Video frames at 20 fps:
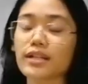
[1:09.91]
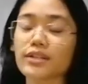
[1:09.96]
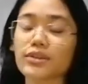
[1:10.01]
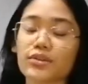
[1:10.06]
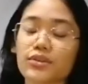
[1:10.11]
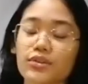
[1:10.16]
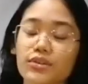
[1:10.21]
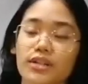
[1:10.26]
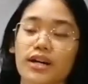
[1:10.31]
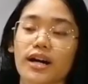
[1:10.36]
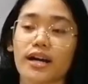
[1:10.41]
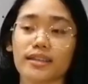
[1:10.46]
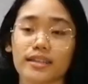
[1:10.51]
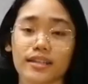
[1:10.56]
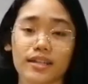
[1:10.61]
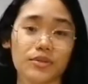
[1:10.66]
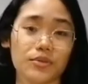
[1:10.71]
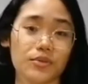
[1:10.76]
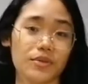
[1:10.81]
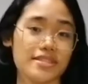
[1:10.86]
nagdulot ng
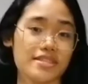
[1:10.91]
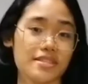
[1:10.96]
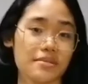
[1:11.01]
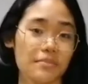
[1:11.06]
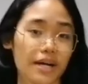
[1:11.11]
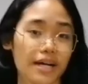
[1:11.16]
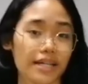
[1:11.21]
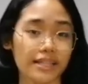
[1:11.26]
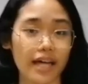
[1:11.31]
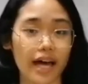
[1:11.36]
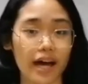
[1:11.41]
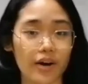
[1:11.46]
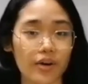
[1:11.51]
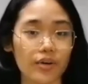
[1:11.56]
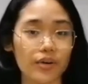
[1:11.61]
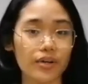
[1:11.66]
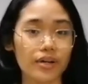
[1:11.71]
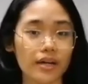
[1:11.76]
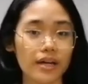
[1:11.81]
katanungan sa mga tao.